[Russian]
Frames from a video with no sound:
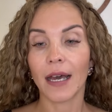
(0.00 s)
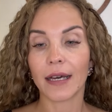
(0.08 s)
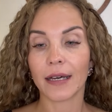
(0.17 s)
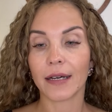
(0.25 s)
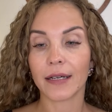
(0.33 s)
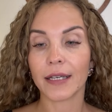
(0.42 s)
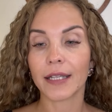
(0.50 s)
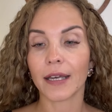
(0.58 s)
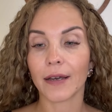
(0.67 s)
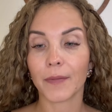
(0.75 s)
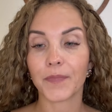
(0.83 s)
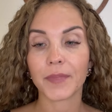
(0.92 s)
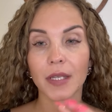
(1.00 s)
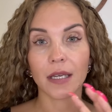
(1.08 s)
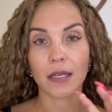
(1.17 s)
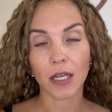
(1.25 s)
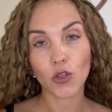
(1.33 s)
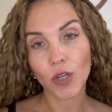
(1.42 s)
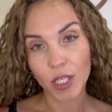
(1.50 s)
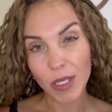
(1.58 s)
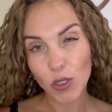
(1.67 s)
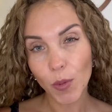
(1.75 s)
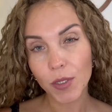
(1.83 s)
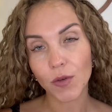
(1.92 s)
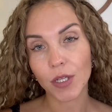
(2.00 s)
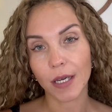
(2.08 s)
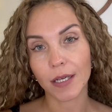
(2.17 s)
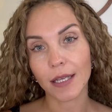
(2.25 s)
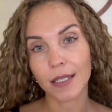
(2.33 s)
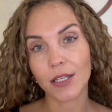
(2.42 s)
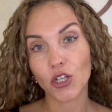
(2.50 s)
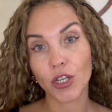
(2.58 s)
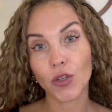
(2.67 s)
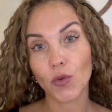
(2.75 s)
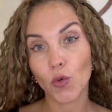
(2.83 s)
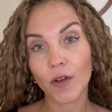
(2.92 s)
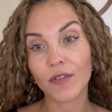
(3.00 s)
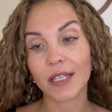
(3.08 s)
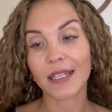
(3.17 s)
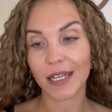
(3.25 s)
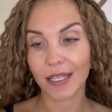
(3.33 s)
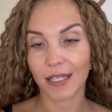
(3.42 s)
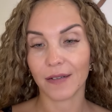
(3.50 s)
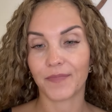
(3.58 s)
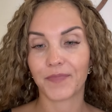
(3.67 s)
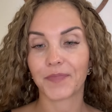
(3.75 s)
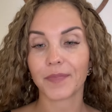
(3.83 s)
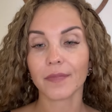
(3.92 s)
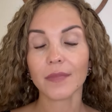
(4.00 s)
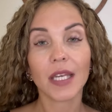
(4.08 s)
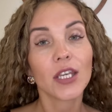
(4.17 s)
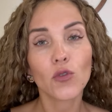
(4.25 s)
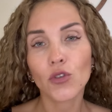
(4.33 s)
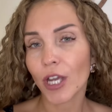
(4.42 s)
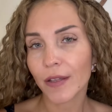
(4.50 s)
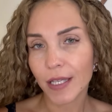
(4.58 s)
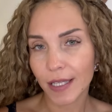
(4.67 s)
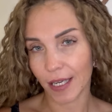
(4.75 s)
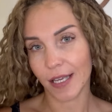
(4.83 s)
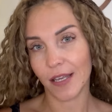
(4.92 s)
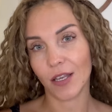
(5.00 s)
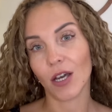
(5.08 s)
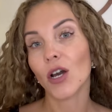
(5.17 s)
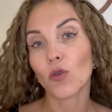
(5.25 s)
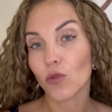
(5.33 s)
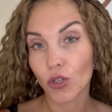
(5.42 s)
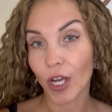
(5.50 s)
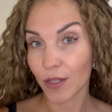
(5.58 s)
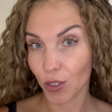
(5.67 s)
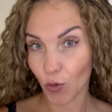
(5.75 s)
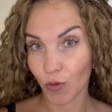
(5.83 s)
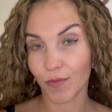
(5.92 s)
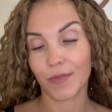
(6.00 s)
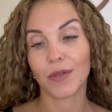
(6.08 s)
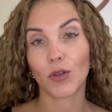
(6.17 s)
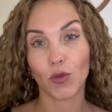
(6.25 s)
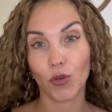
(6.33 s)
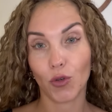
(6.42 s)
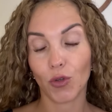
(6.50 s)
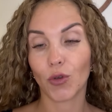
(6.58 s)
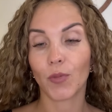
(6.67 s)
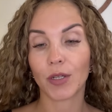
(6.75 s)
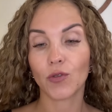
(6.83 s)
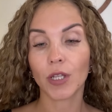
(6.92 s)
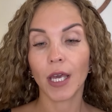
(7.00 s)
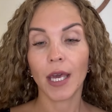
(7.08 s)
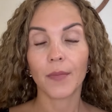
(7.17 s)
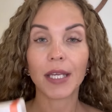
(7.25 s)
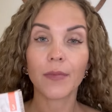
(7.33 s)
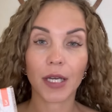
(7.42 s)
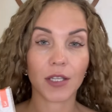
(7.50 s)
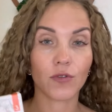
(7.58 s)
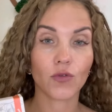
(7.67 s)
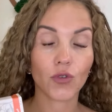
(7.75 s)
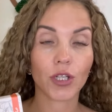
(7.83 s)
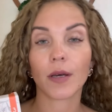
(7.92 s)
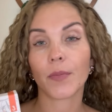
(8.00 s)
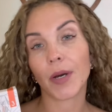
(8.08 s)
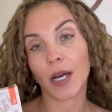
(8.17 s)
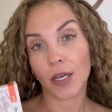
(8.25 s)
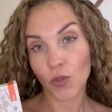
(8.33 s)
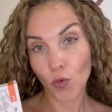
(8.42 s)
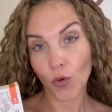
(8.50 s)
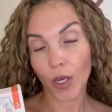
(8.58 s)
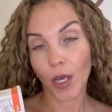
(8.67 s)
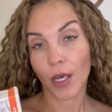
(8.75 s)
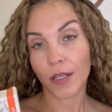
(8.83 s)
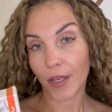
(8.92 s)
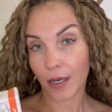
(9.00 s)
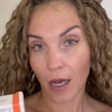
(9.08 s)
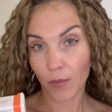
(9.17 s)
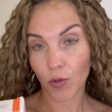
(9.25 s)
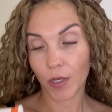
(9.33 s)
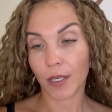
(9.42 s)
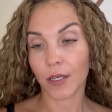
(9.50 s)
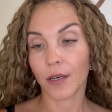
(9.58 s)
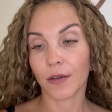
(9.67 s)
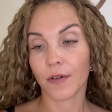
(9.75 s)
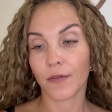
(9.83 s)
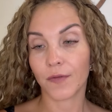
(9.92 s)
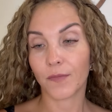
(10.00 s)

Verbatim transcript: а, это, э, которая способствует как раз снижению уровня стресса и улучшает настроение, улучшает сон то есть очень крутой продукт. Принимать его нужно по одной-две капсули э, в